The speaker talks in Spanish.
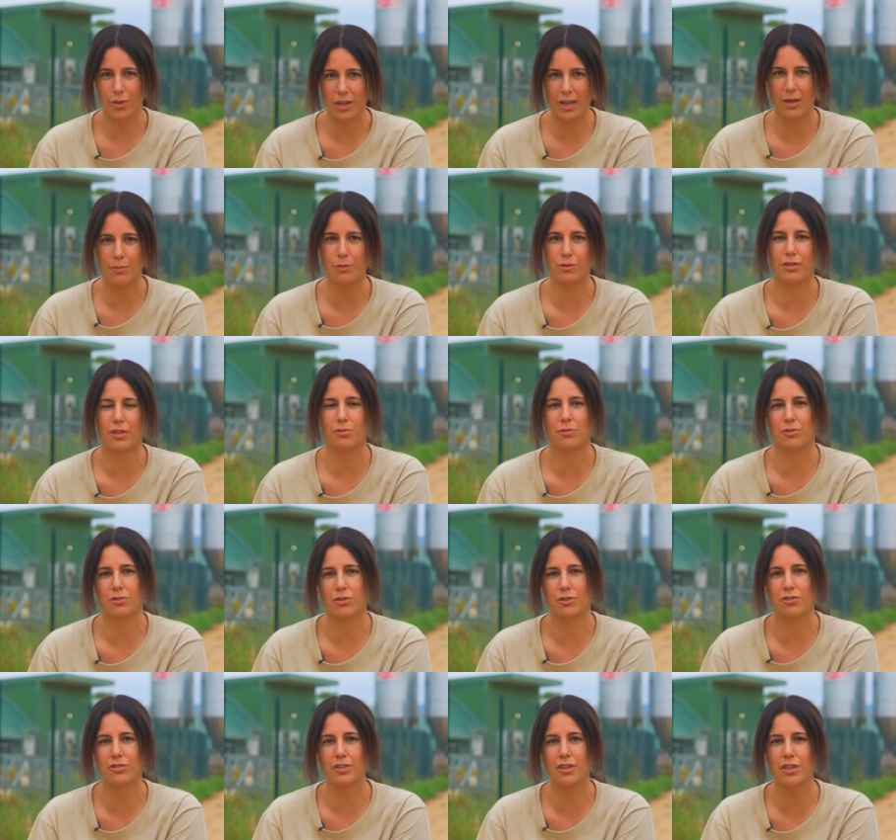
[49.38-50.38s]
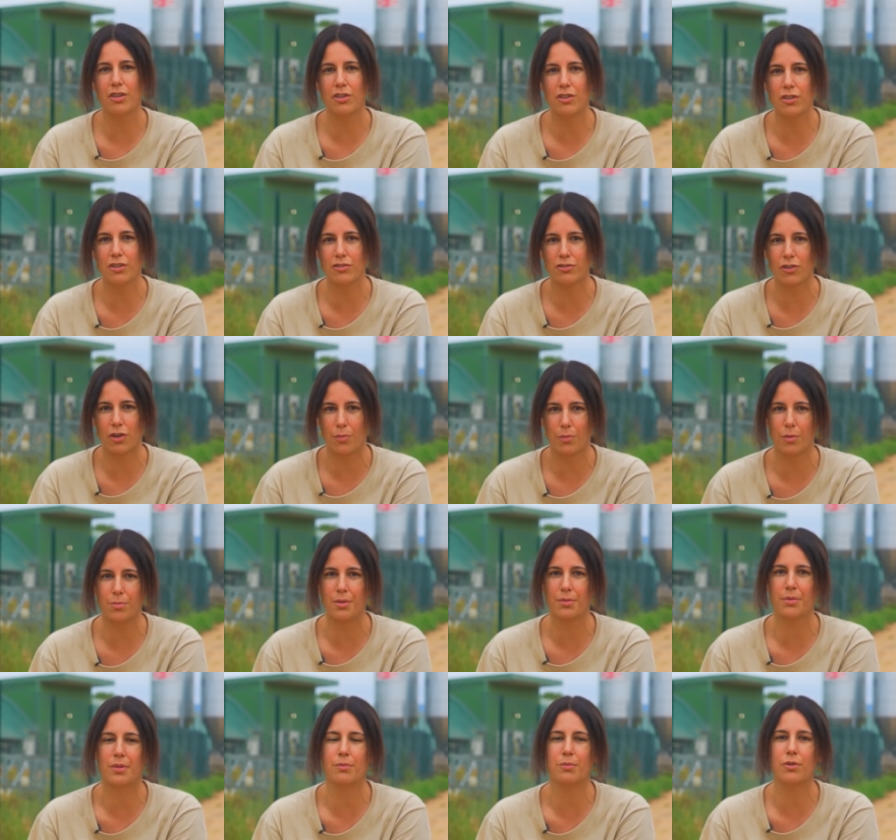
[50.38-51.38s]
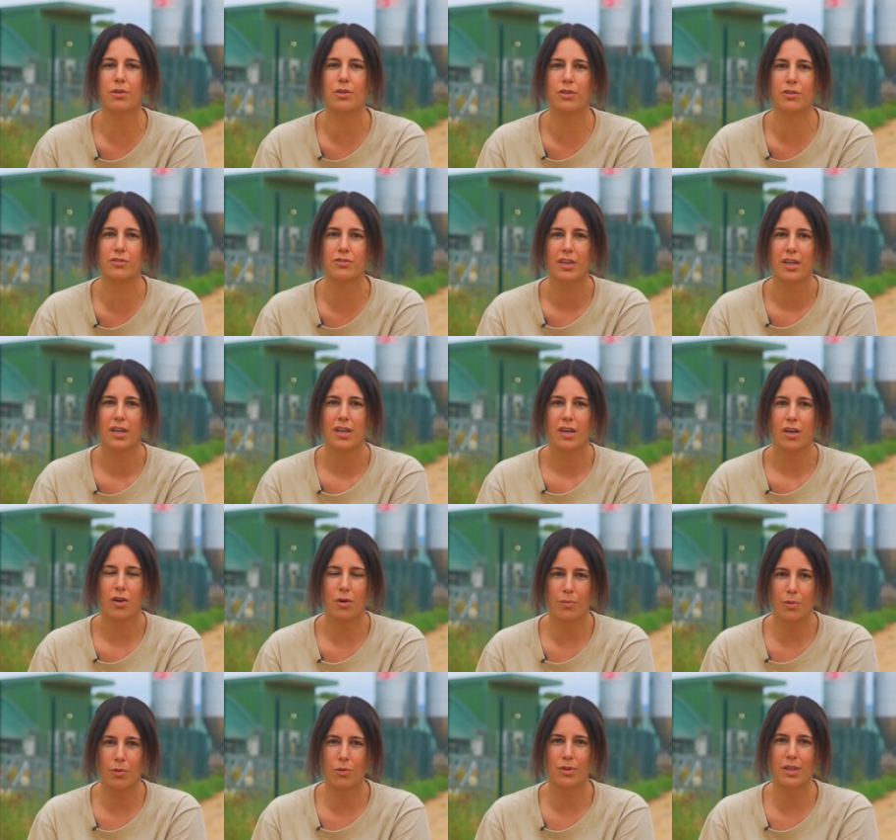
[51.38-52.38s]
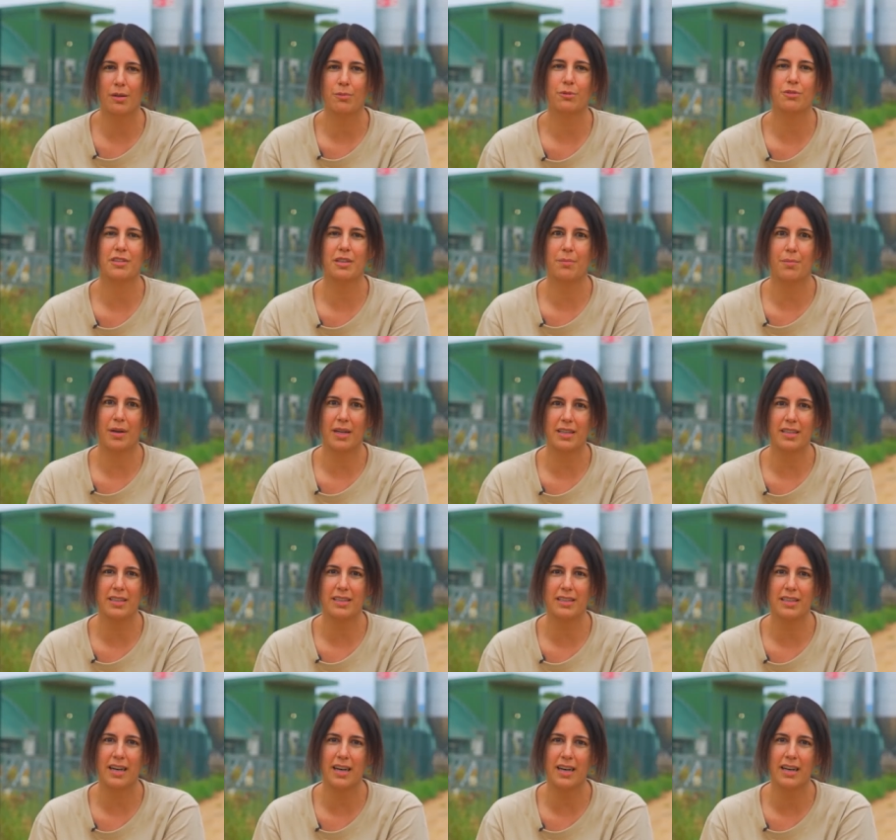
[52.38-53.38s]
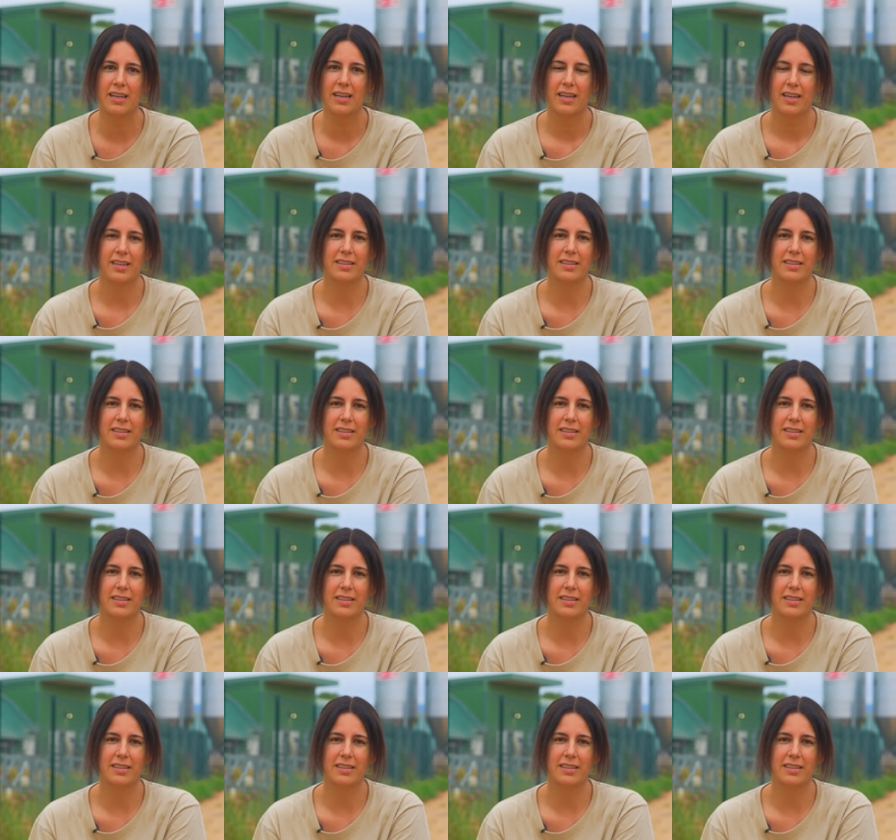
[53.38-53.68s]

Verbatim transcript: dedicamos a nuestros hijos, cómo vivimos, cómo cuidamos del planeta.